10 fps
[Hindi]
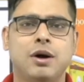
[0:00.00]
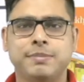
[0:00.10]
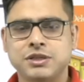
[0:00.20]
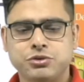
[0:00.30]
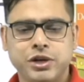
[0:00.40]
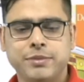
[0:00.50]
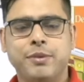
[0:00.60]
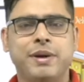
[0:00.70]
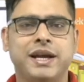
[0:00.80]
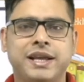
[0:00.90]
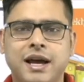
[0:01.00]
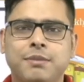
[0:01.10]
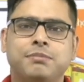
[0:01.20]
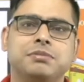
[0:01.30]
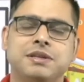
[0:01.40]
तो आप इस ट्रेन में बैठ के
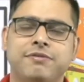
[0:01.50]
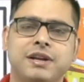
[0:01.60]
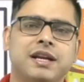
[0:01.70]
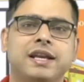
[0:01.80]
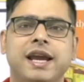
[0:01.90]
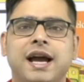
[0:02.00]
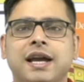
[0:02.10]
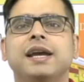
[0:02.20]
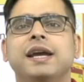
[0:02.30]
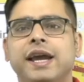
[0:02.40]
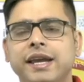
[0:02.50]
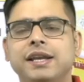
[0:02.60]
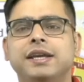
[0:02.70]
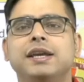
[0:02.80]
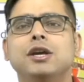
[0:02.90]
आप सफ़र करके आ गए है
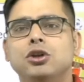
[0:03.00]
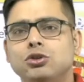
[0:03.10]
कि नहीं